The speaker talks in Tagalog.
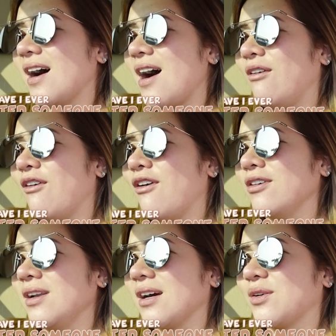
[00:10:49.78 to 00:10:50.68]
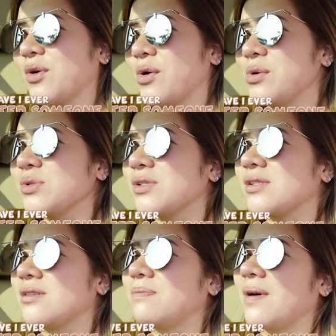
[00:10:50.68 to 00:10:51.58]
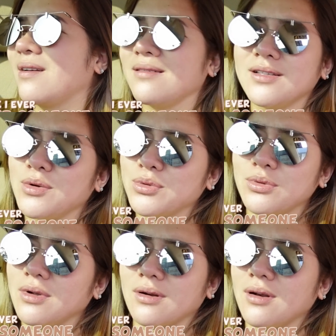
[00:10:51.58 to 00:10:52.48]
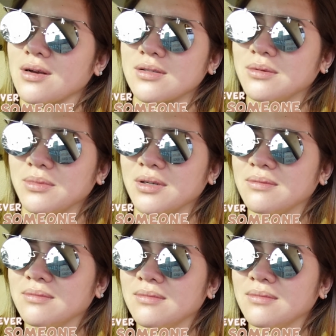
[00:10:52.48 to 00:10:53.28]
ako nag ghost Parang hindi ko to naranasan din.